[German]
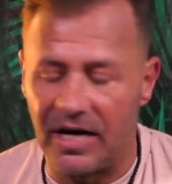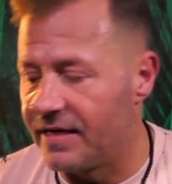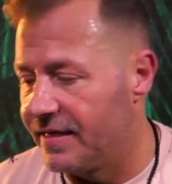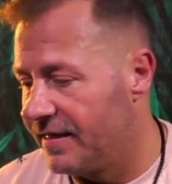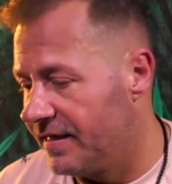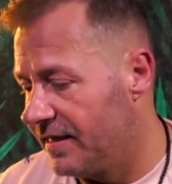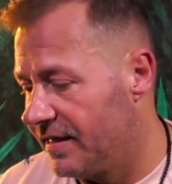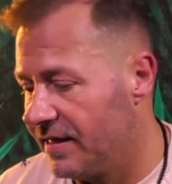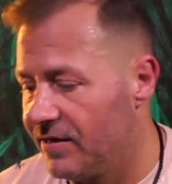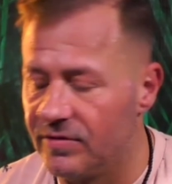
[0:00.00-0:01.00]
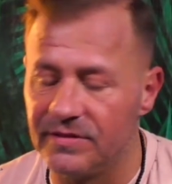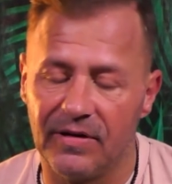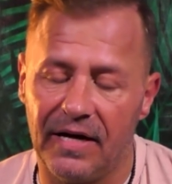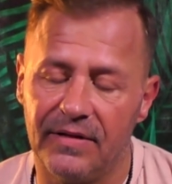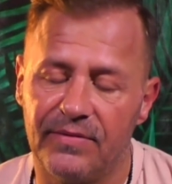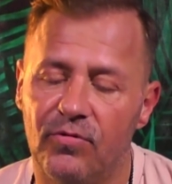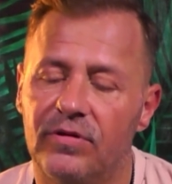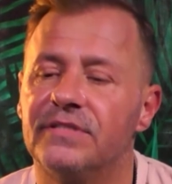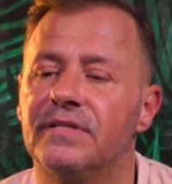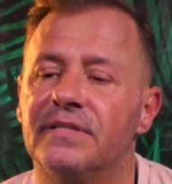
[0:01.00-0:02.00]
Junkie und so alles
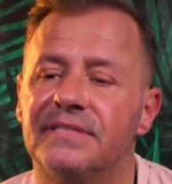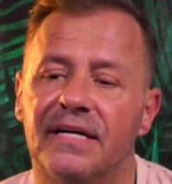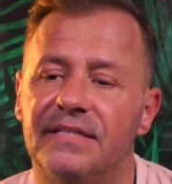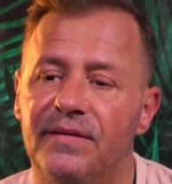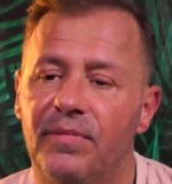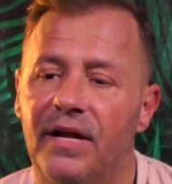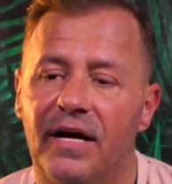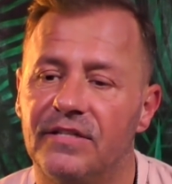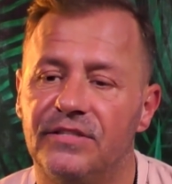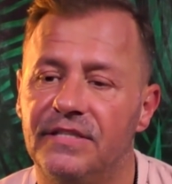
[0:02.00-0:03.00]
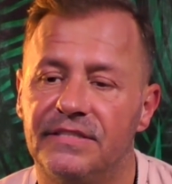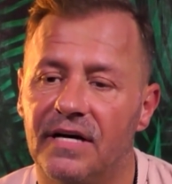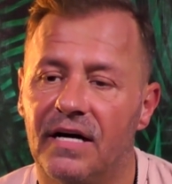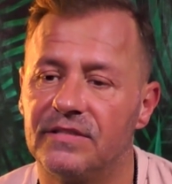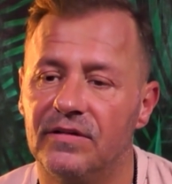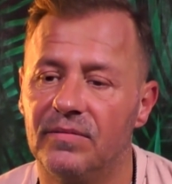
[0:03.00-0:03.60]
mögliche Sachen, die man eigentlich nicht sagt.